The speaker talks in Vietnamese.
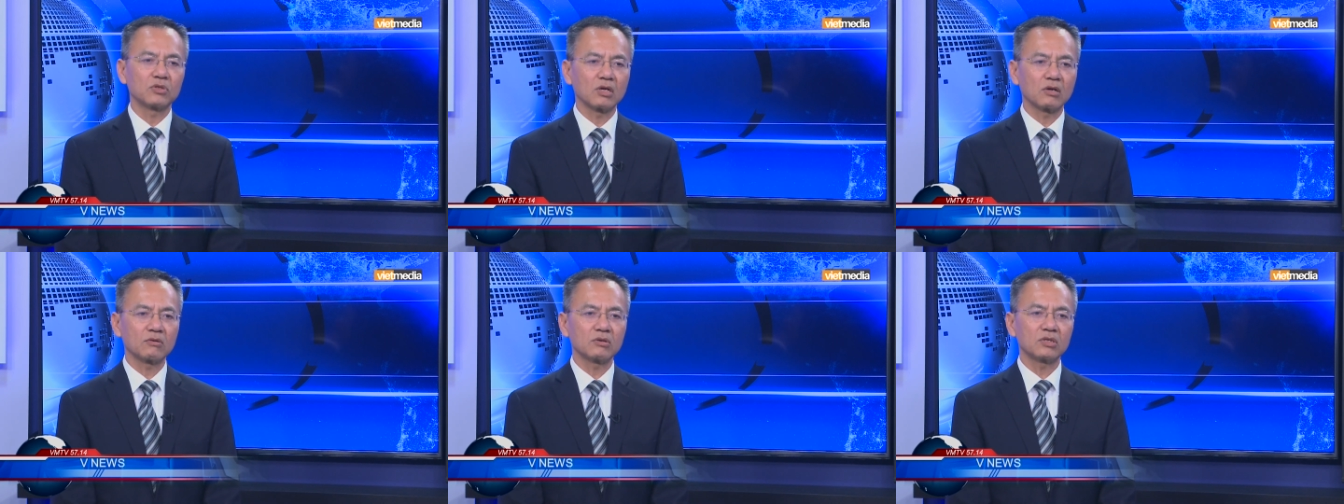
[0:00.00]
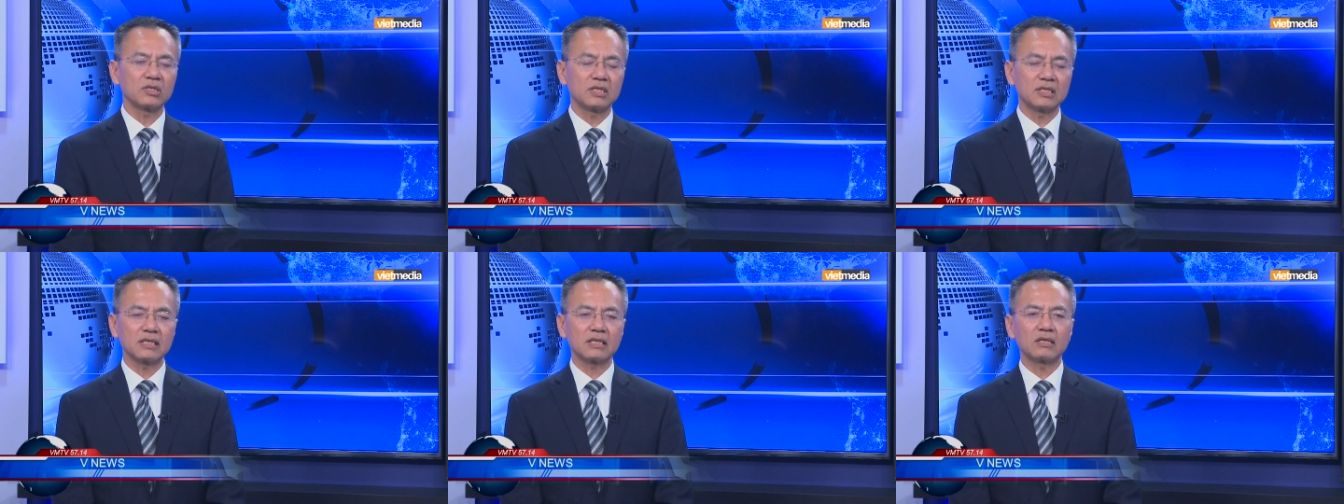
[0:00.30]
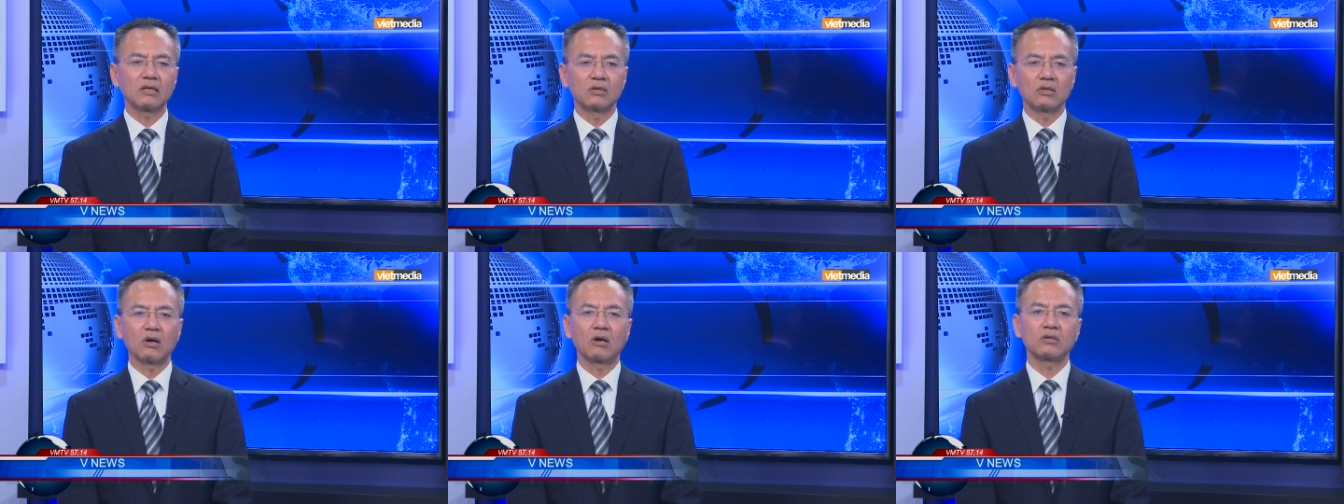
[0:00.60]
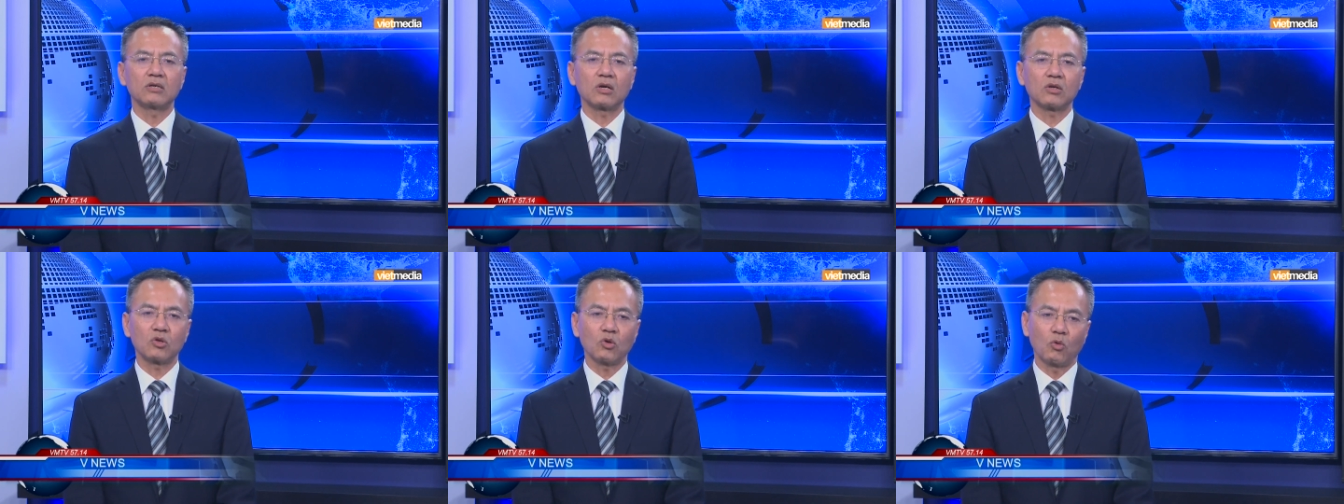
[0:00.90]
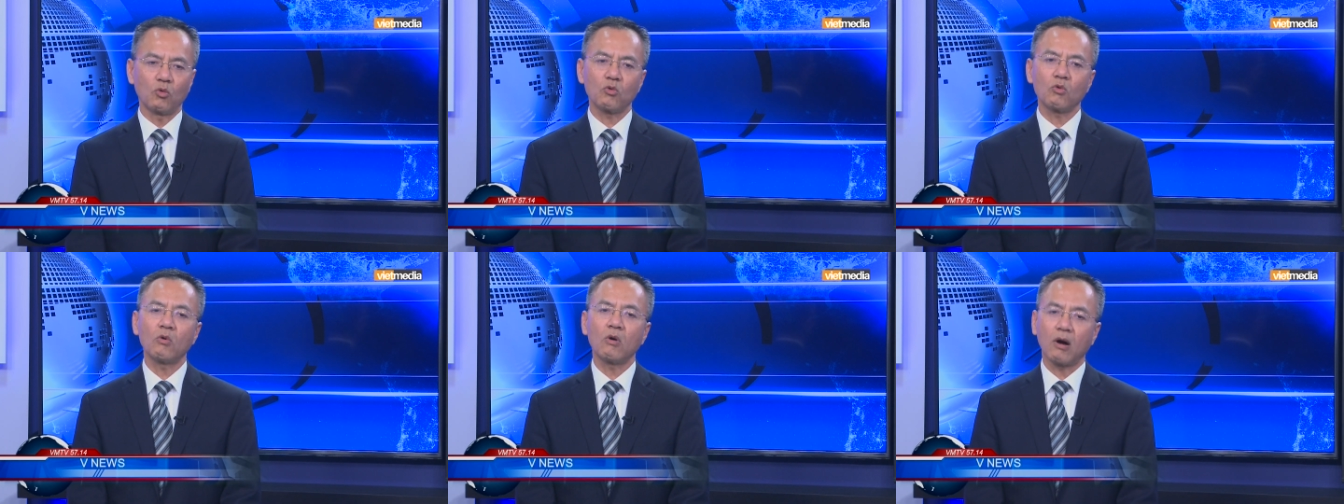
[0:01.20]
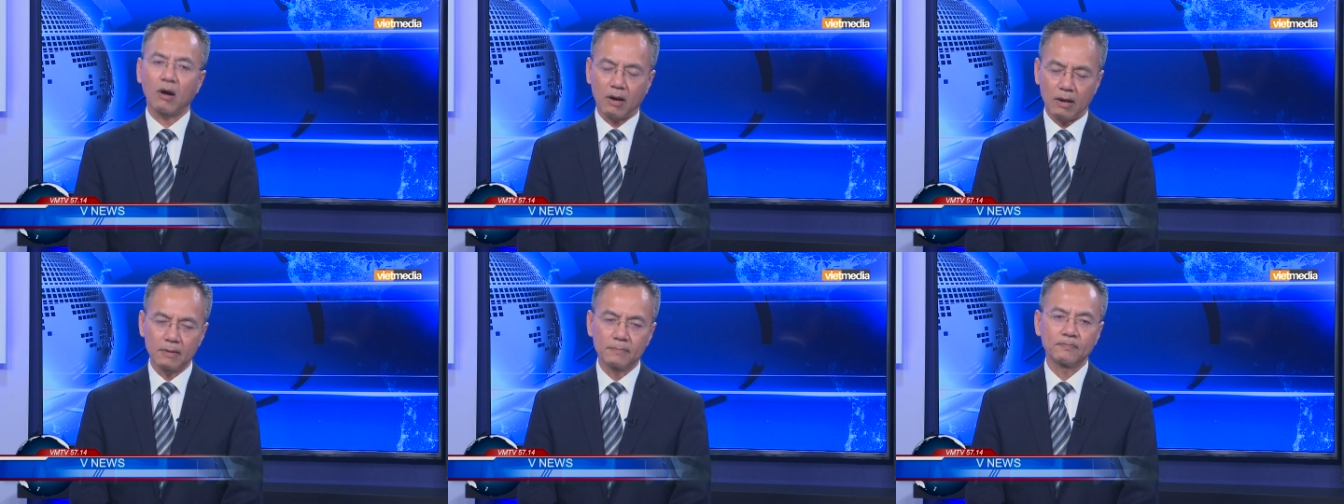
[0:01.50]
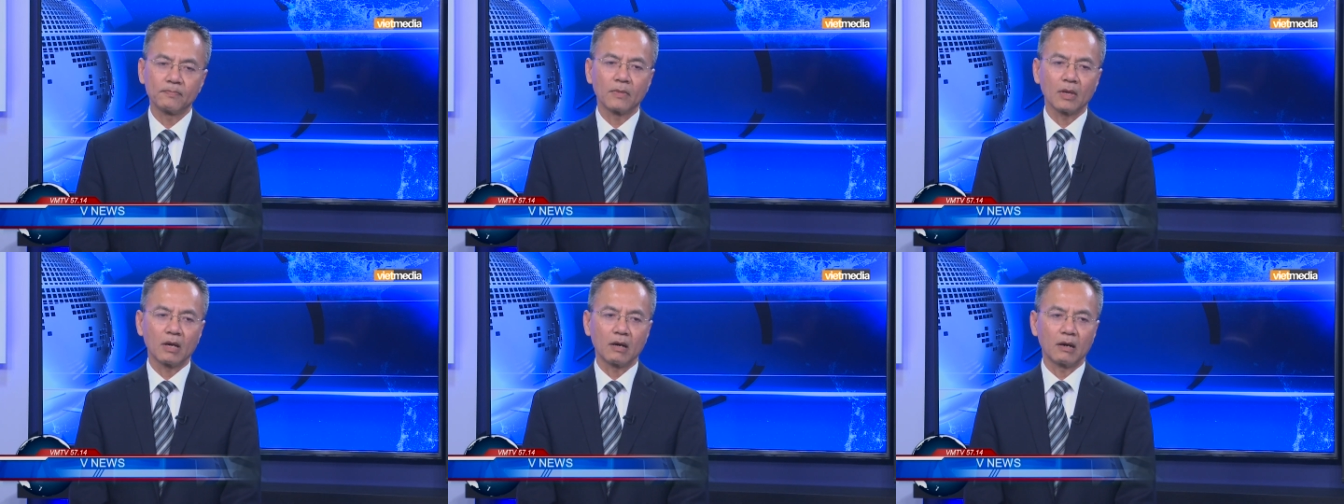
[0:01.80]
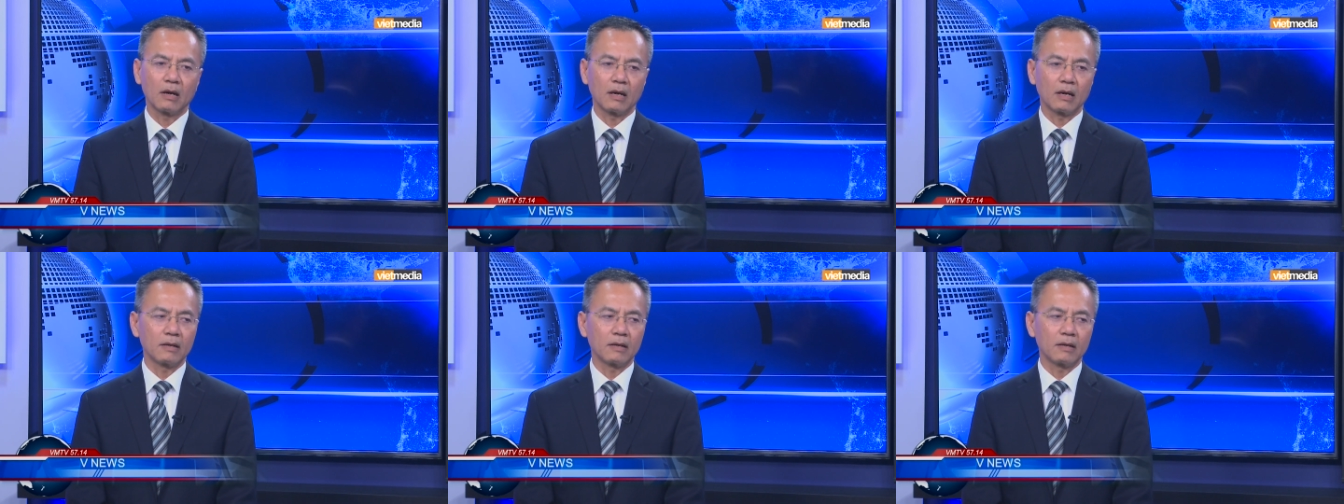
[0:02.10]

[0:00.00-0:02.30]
trình tự do dân chủ của họ. À.